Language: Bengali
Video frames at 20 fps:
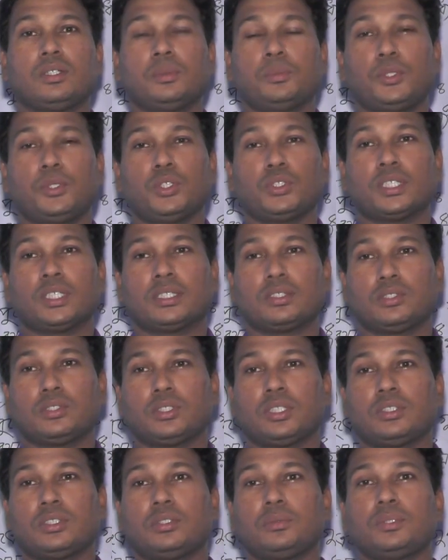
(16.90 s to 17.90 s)
প্রিয়
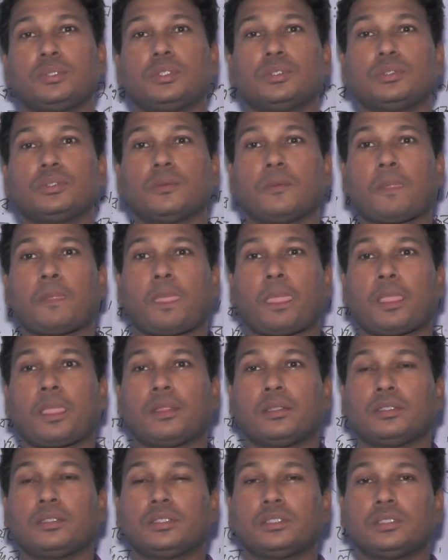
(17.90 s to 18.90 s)
ছাত্রছাত্রীবৃন্দু
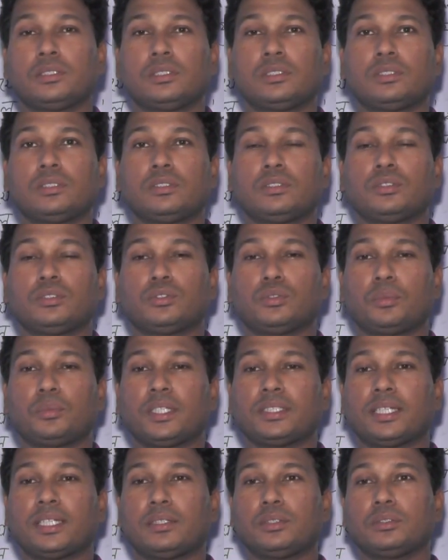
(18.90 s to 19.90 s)

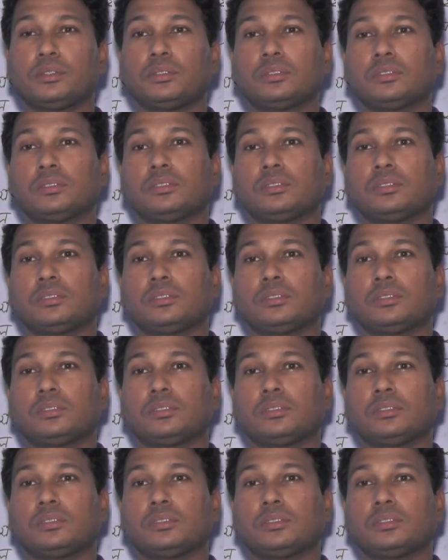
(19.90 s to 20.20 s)
তোমরা জানো